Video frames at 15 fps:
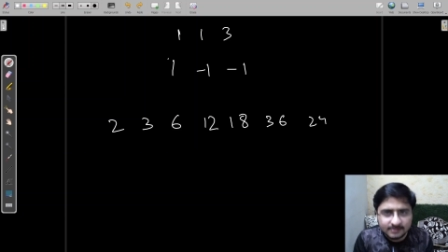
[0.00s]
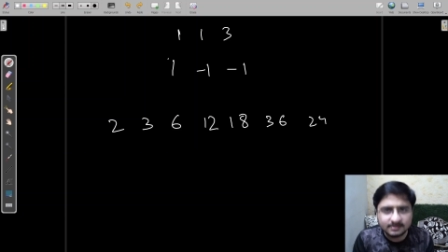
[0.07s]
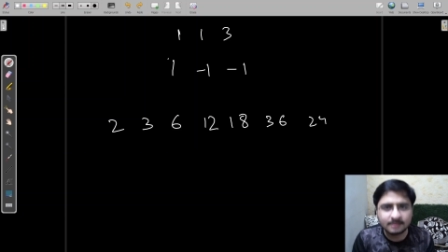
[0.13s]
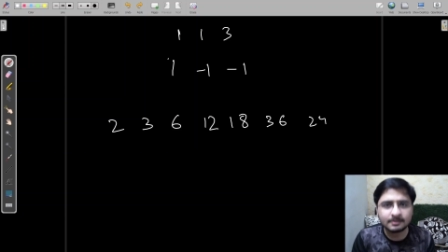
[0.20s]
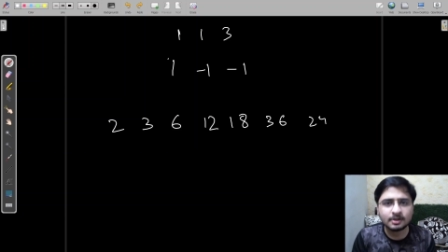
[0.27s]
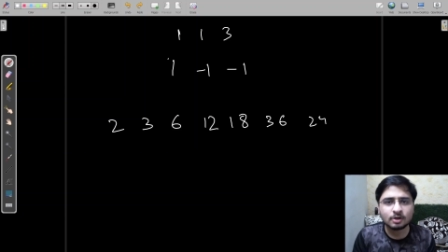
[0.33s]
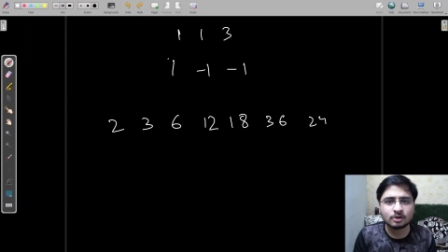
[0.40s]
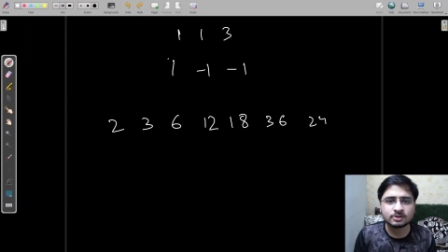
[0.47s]
सा मैं
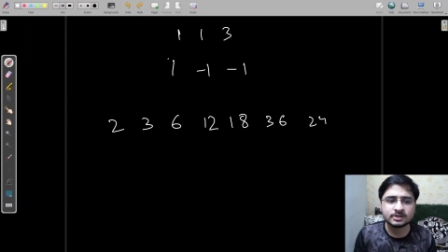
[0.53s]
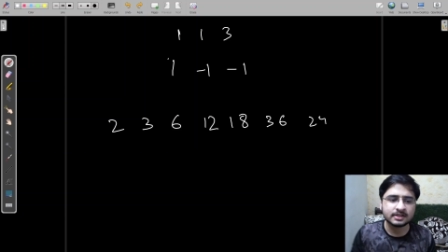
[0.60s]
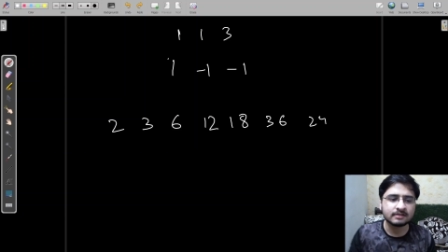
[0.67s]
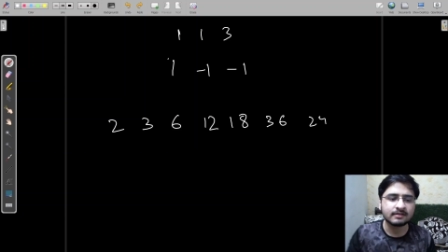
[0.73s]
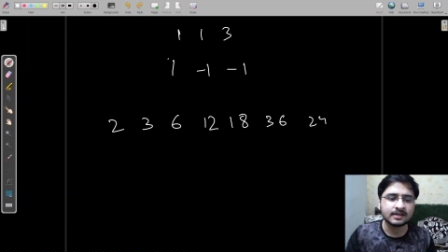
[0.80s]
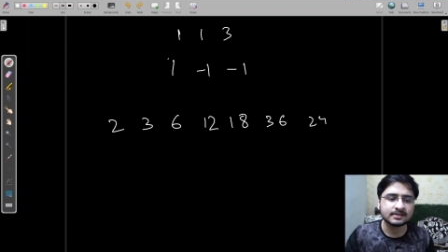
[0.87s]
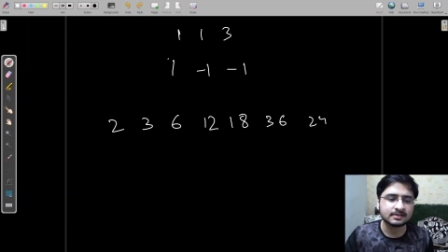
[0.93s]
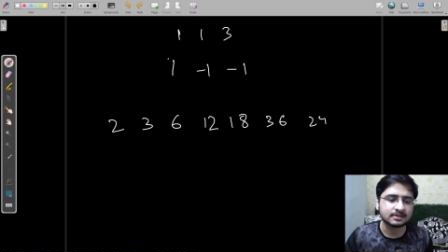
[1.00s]
लॉजिक
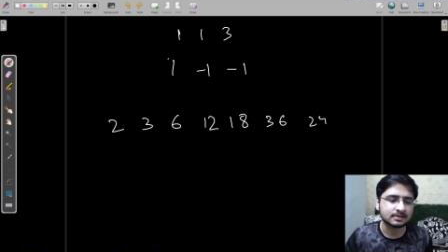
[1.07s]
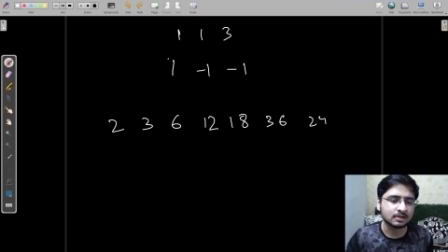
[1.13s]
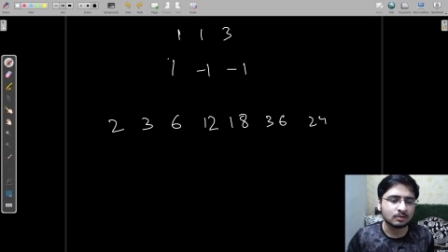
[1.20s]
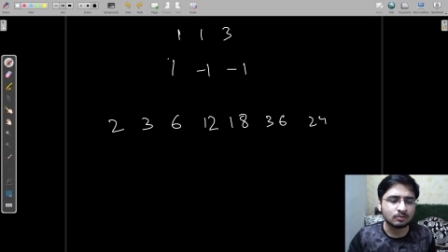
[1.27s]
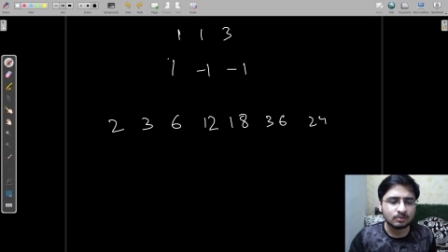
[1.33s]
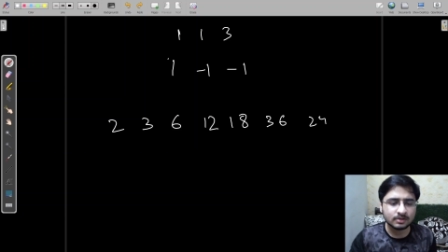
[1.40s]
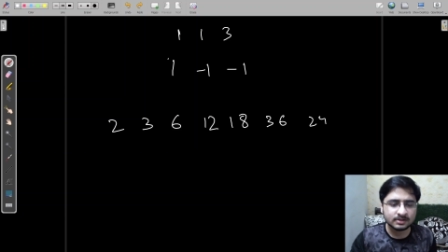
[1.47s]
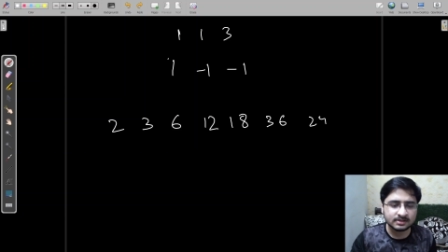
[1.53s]
डिवाइस करता
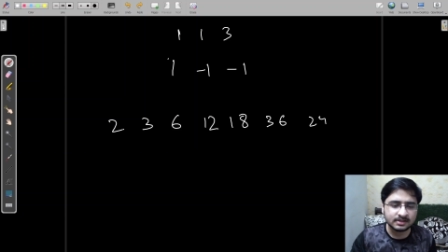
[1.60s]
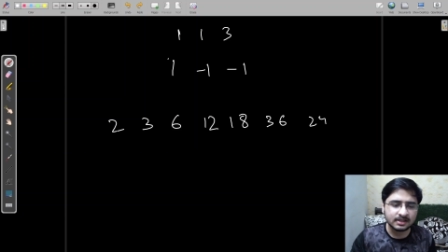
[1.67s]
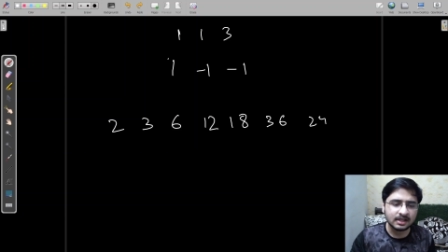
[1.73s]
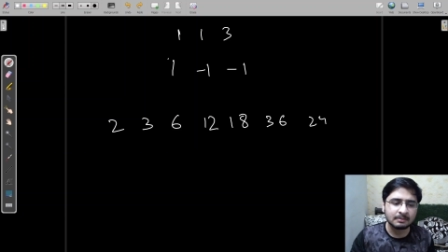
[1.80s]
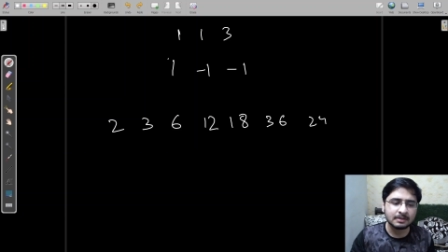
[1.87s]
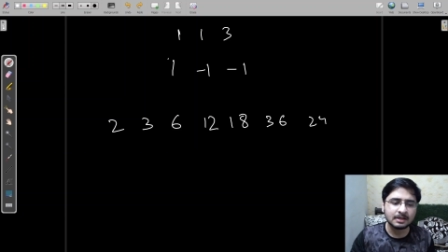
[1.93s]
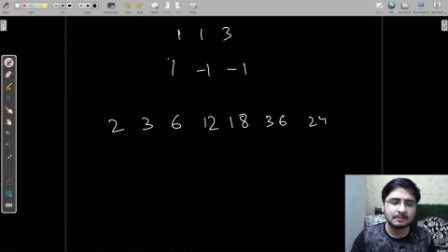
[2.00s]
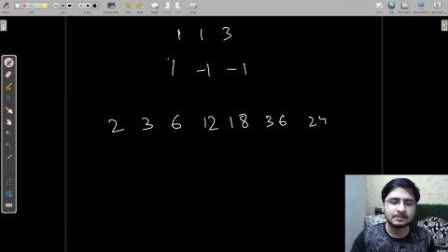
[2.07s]
हूँ इससे ही
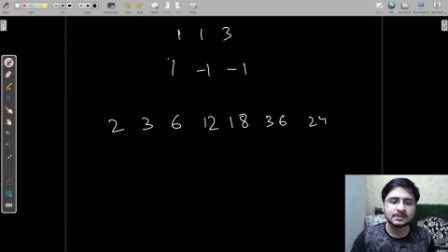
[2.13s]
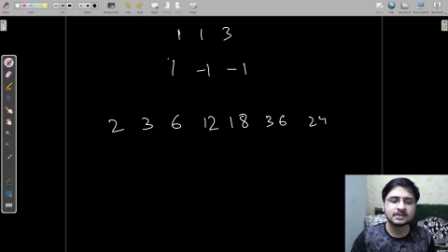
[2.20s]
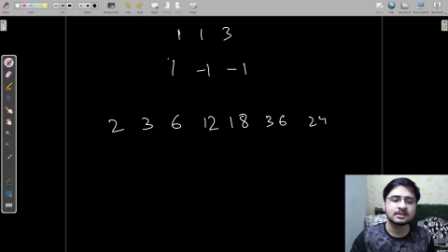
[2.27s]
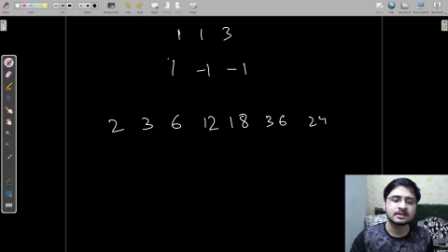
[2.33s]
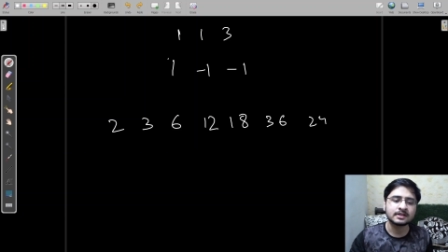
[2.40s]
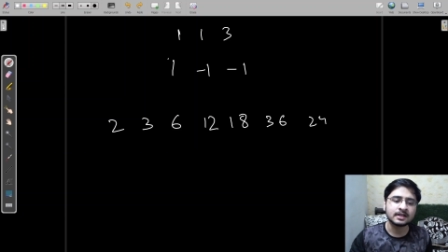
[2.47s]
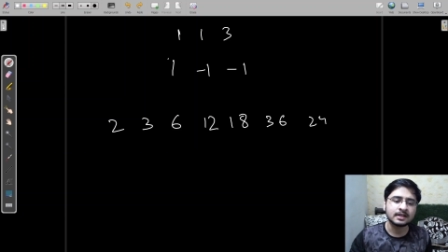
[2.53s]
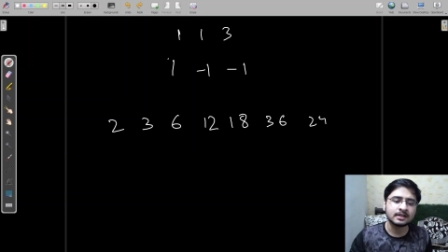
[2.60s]
हमें ये पता
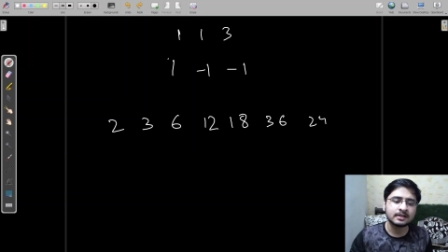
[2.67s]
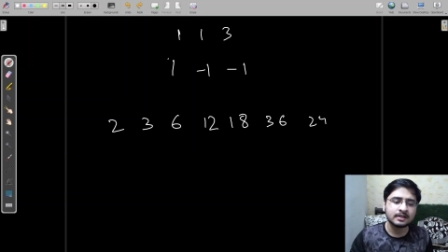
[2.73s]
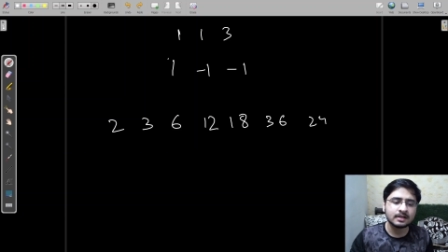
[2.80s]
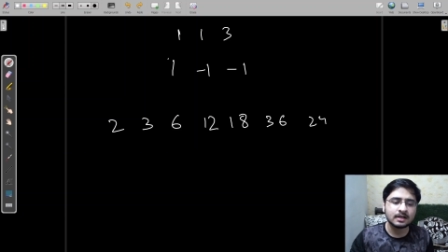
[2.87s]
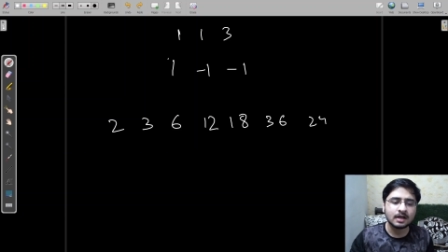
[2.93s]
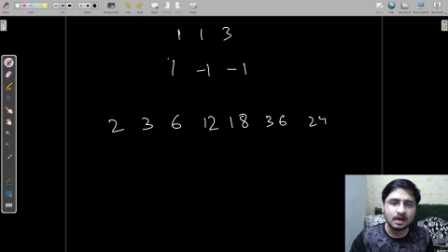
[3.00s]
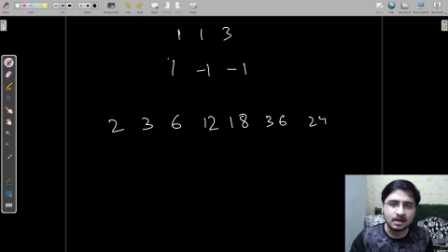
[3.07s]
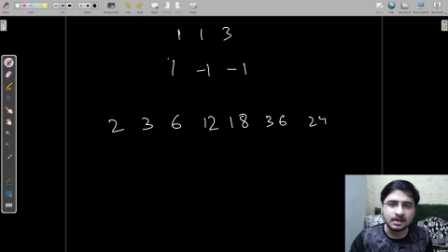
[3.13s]
चलता है कि
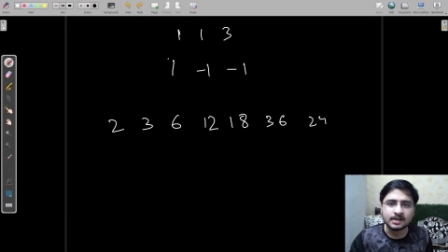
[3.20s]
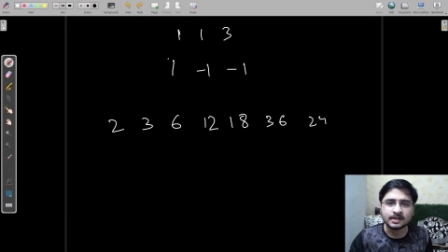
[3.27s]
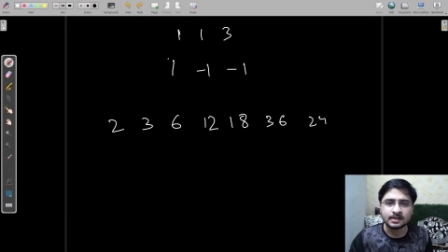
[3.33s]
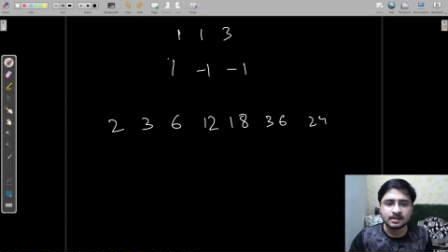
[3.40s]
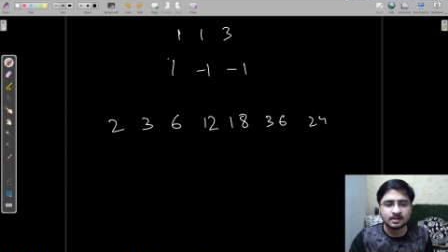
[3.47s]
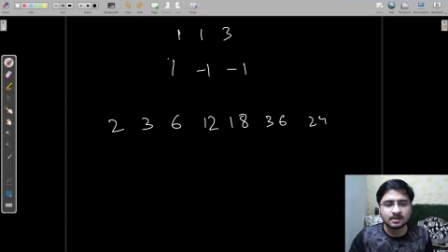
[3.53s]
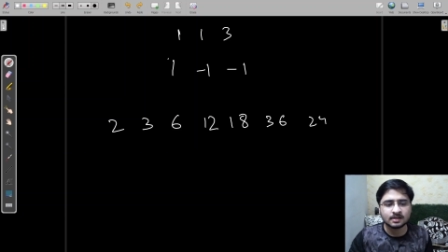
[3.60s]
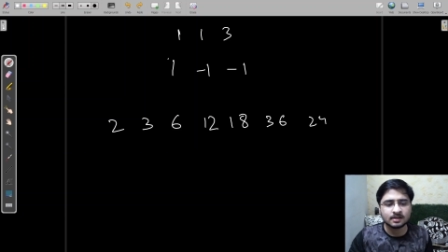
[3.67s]
अगर
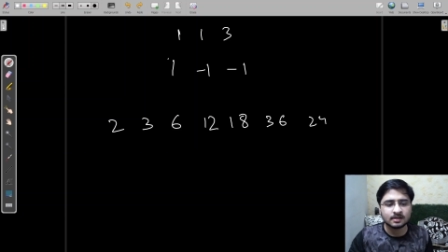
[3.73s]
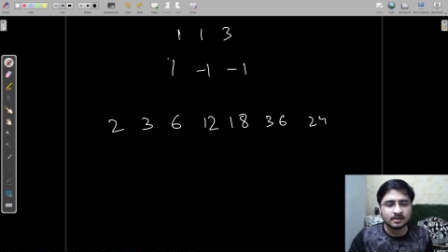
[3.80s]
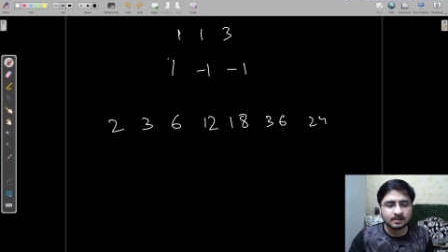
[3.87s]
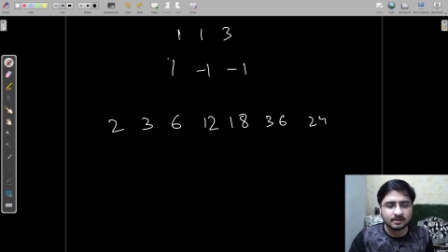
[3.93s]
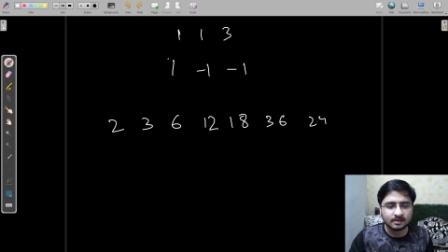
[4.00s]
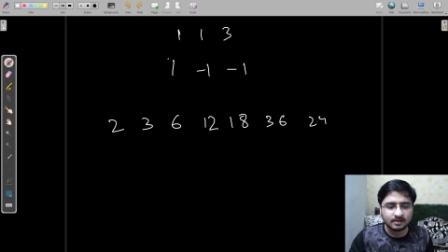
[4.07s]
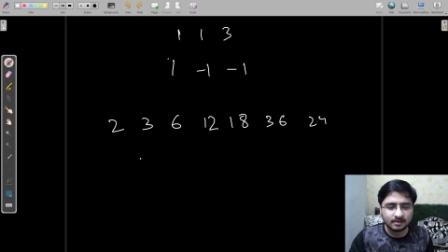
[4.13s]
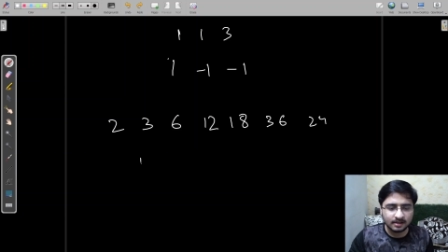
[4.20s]

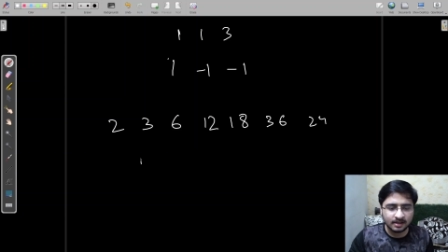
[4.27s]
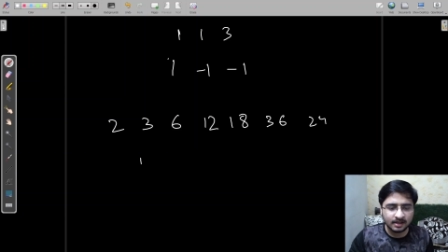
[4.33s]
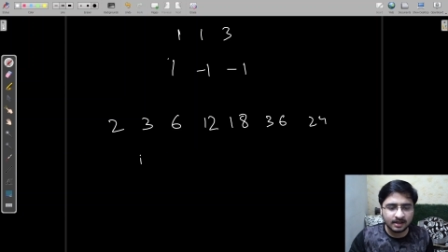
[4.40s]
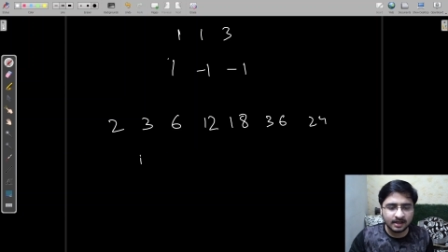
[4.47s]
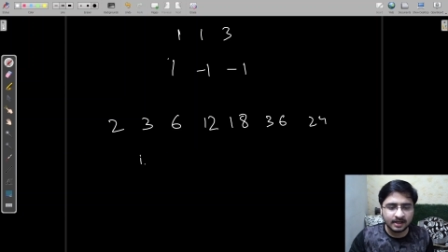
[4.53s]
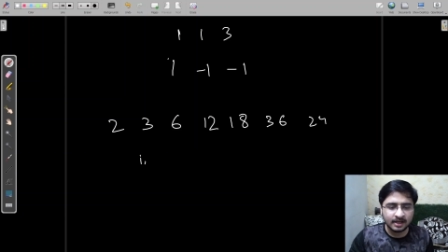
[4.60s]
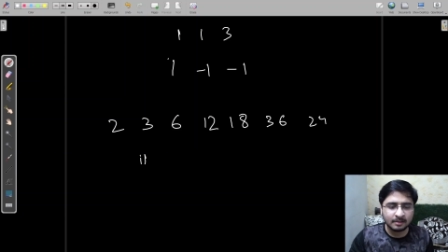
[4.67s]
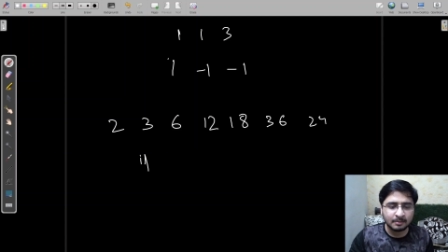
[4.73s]
एक
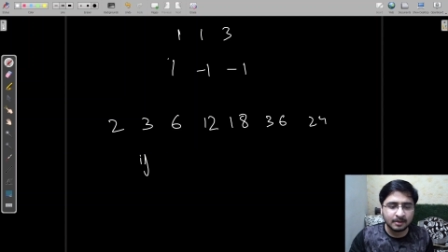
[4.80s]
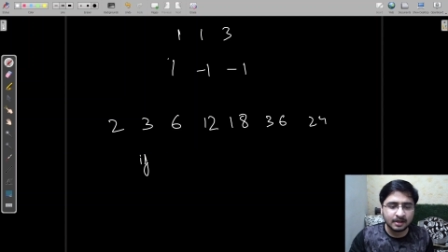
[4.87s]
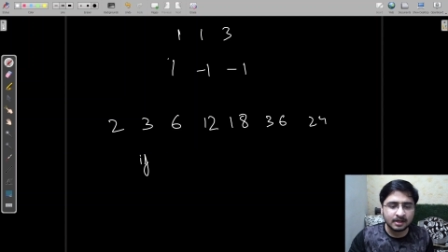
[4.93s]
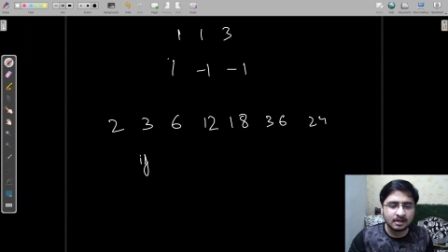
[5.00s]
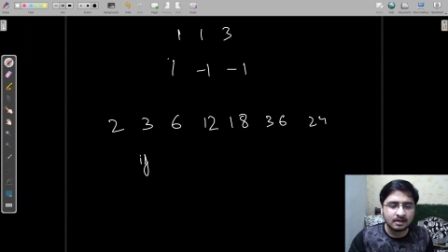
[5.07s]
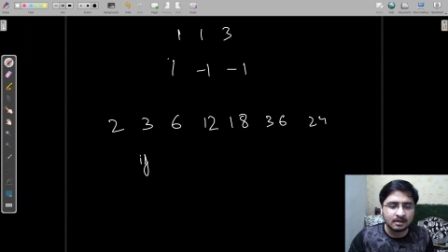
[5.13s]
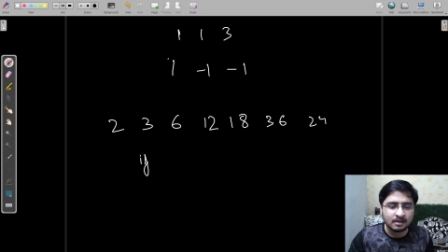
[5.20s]
एरे में